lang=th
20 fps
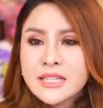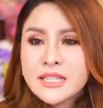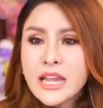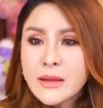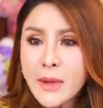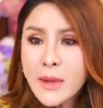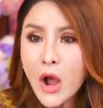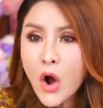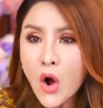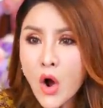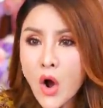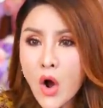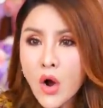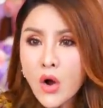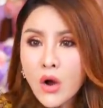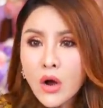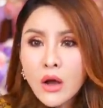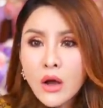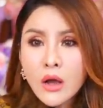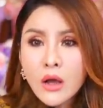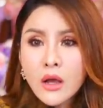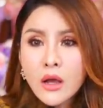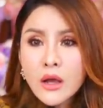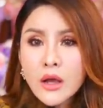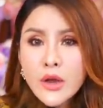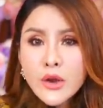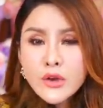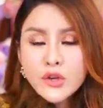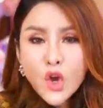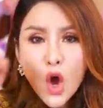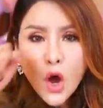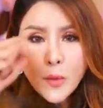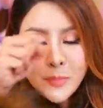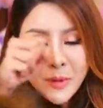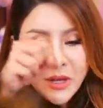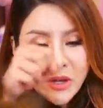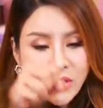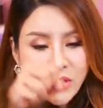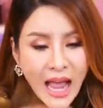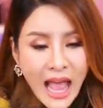จริงไหมโอจริงนก
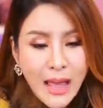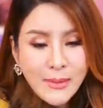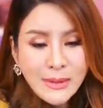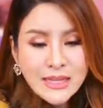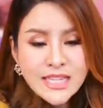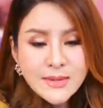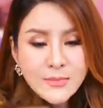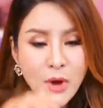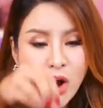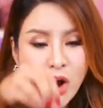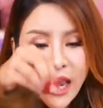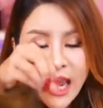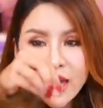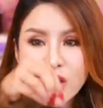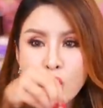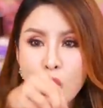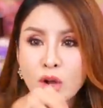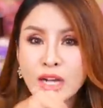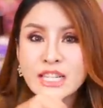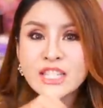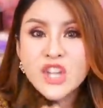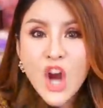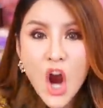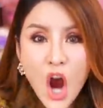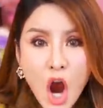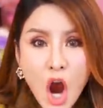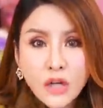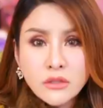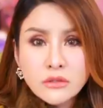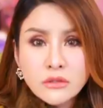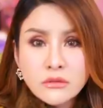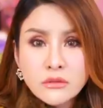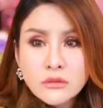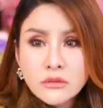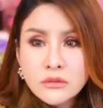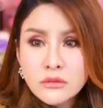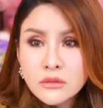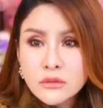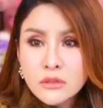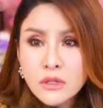พิราบอาจจะมองเห็นนกกระจอก
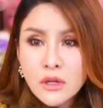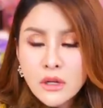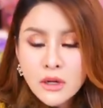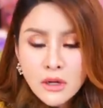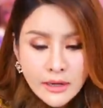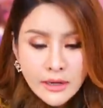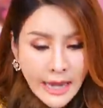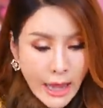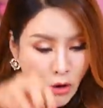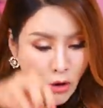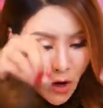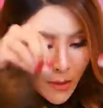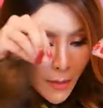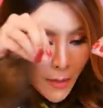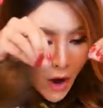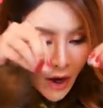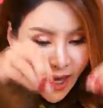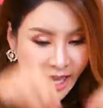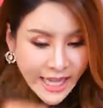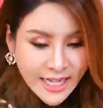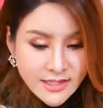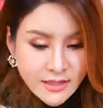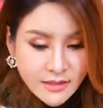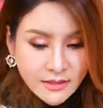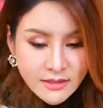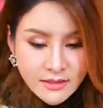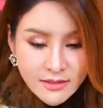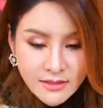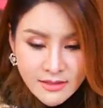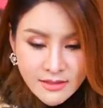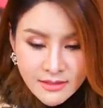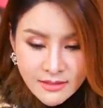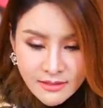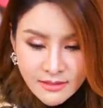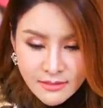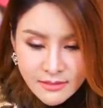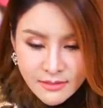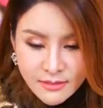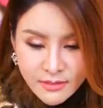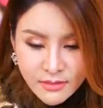แล้วก็มองเห็น
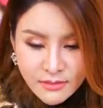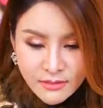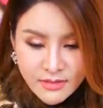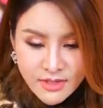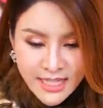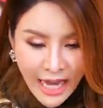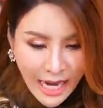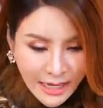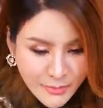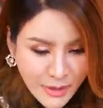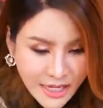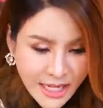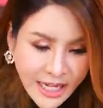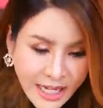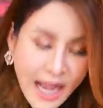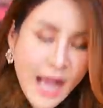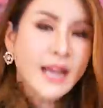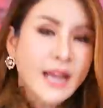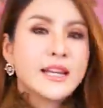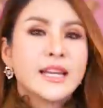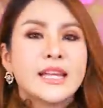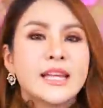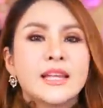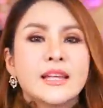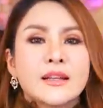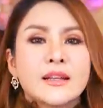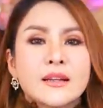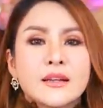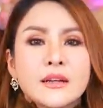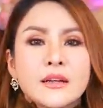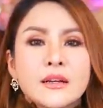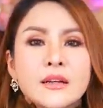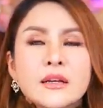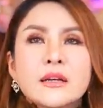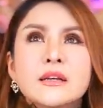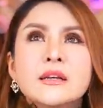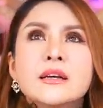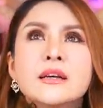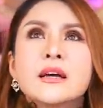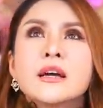ชั้นบรรยากาศนี้
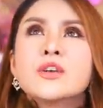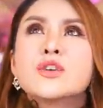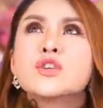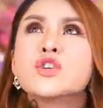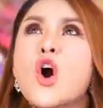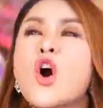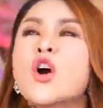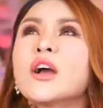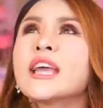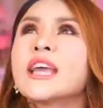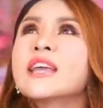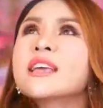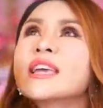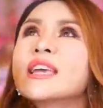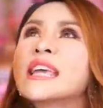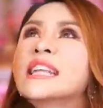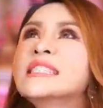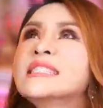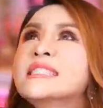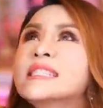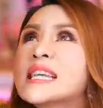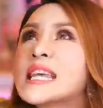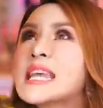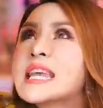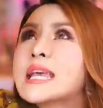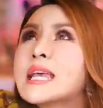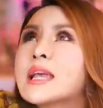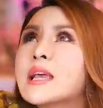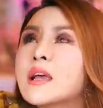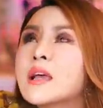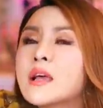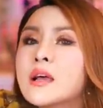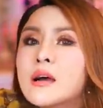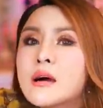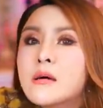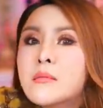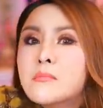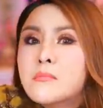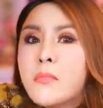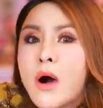นกอินทรี
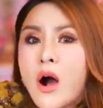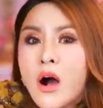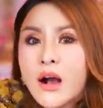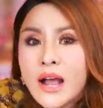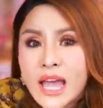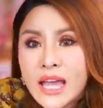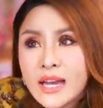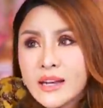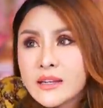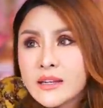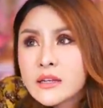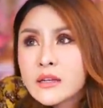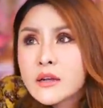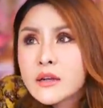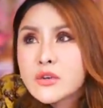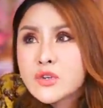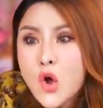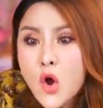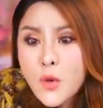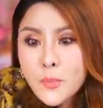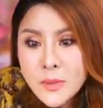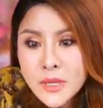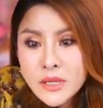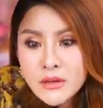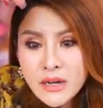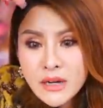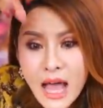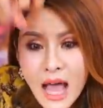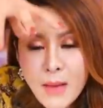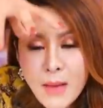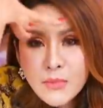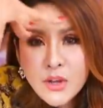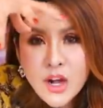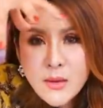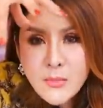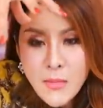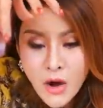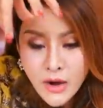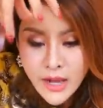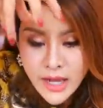มองเห็นนกพิราบแล้
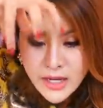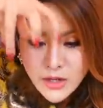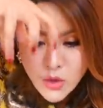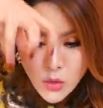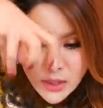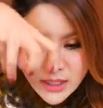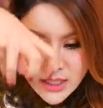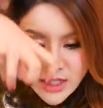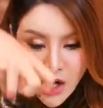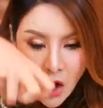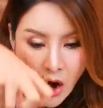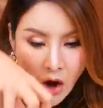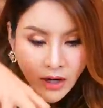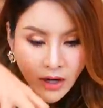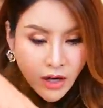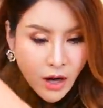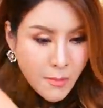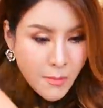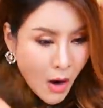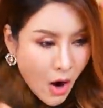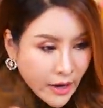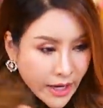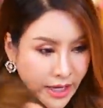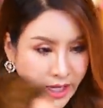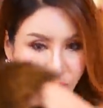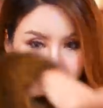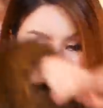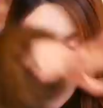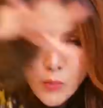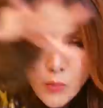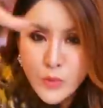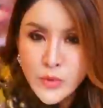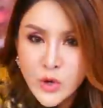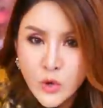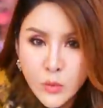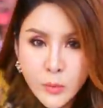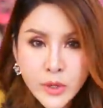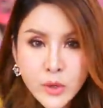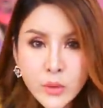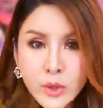วก็มองเห็นนกกระจอกแล้วก็มองเห็นท็อป
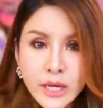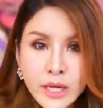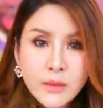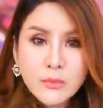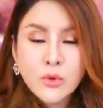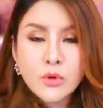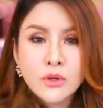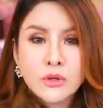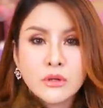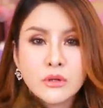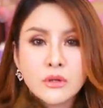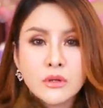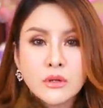วิวไปด้วยทั้งหมด